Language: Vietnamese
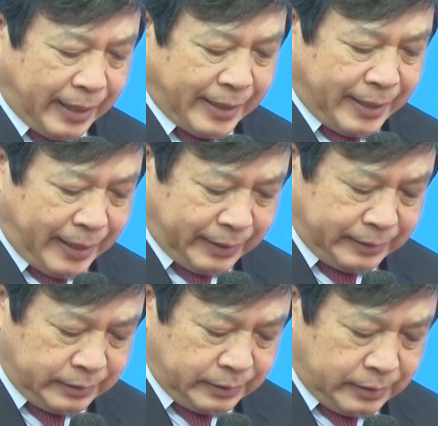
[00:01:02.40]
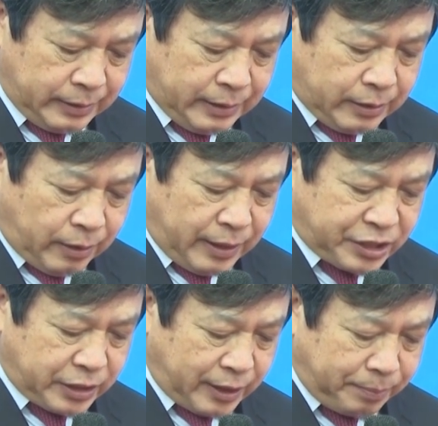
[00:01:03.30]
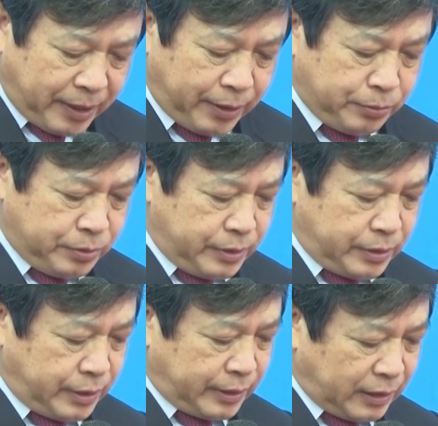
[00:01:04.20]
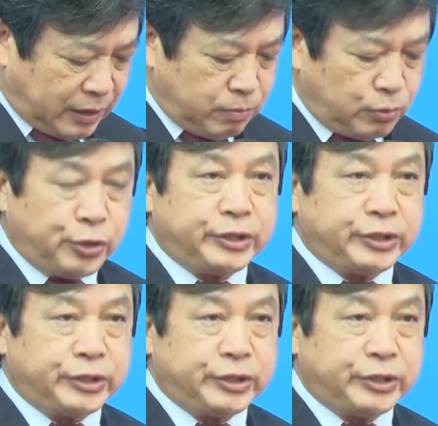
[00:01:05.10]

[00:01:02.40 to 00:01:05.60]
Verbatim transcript: tại Đà Nẵng. Đó là sự tiếp theo sự thành công của